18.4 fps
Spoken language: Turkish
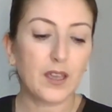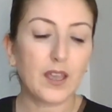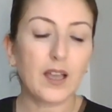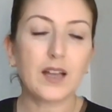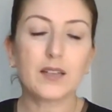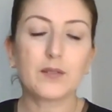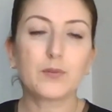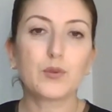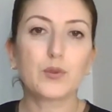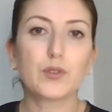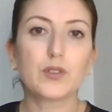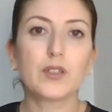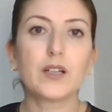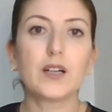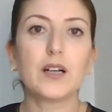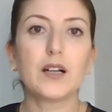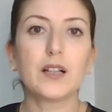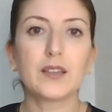Yani
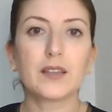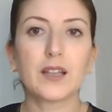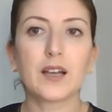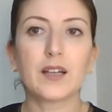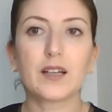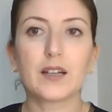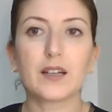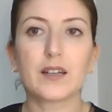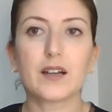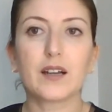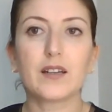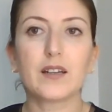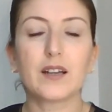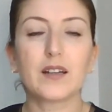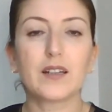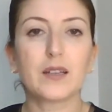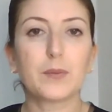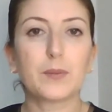burada alınan
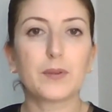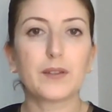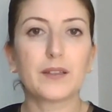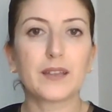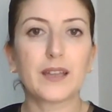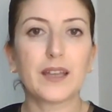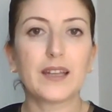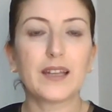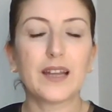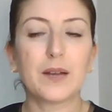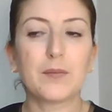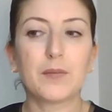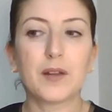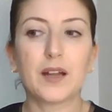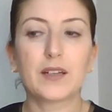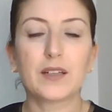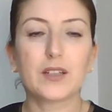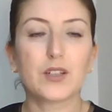kararlar, yapılan
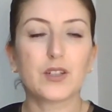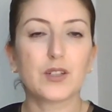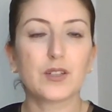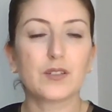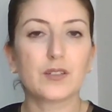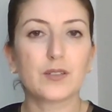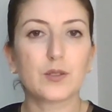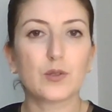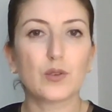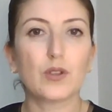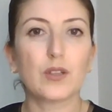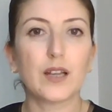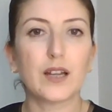eylemler, yaşadığınız